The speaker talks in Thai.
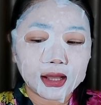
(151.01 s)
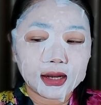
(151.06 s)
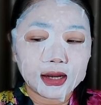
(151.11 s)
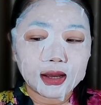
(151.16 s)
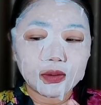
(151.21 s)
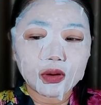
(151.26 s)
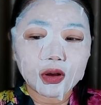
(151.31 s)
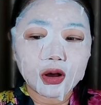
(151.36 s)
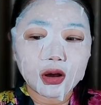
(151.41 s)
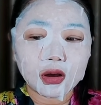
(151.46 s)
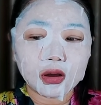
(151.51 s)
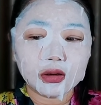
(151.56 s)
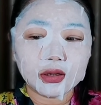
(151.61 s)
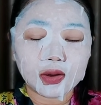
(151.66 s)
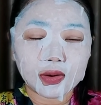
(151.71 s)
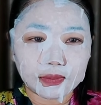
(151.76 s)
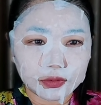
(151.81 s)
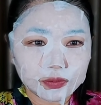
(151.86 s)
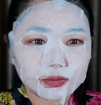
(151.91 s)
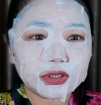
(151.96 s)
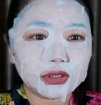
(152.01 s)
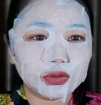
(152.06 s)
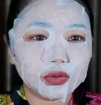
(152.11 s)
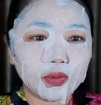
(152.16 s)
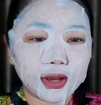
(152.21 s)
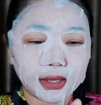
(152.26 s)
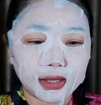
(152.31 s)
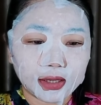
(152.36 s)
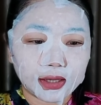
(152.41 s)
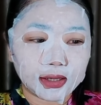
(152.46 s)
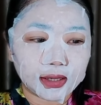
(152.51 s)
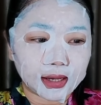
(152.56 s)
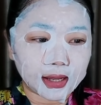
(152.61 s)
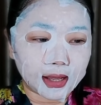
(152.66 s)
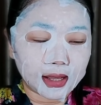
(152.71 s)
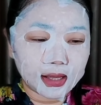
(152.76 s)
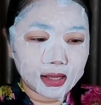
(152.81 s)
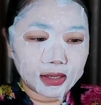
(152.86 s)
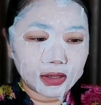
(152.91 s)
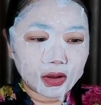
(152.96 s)
แล้วก็ในความชุ่มชื้นด้วยนะคะ
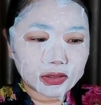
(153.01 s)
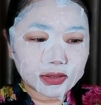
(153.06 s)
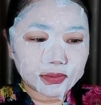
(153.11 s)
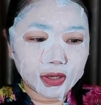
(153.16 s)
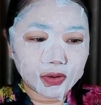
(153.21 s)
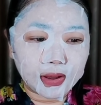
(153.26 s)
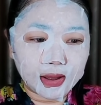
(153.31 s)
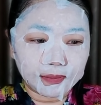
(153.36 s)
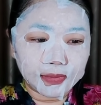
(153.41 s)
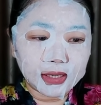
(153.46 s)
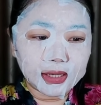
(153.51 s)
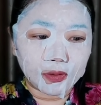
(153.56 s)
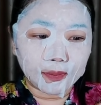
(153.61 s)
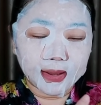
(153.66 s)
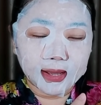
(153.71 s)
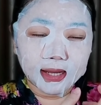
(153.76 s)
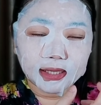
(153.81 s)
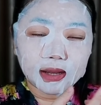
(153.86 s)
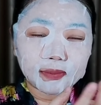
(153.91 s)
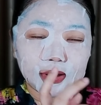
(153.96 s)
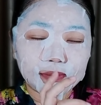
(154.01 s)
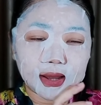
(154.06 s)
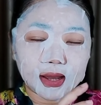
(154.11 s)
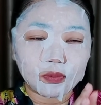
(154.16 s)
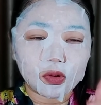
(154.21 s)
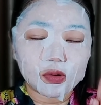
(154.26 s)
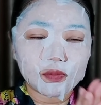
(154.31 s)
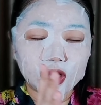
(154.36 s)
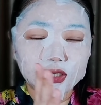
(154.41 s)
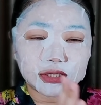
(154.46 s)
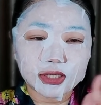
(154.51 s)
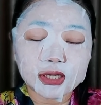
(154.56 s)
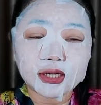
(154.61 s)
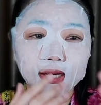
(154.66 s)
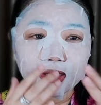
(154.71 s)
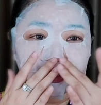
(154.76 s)
ก็จะมีความไม่เหนียวมากถ้าเป็นมาพวกมอยเจอร์